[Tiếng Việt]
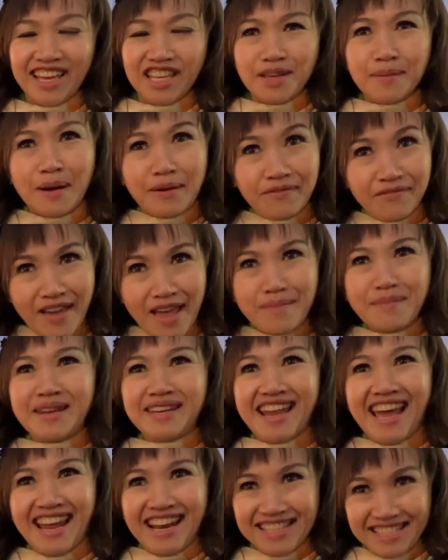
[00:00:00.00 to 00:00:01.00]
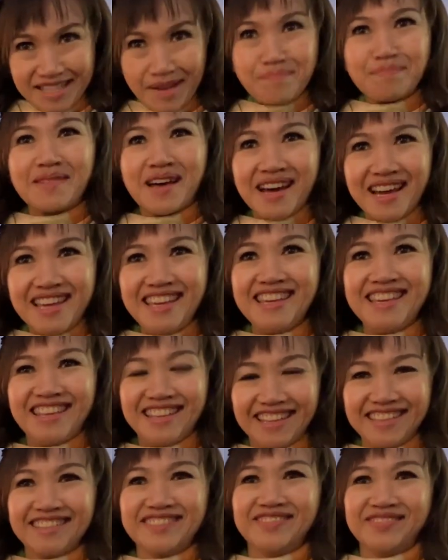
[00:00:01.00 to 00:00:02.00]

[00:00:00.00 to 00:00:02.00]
nhưng mà về mình đây là sắp tới ừ.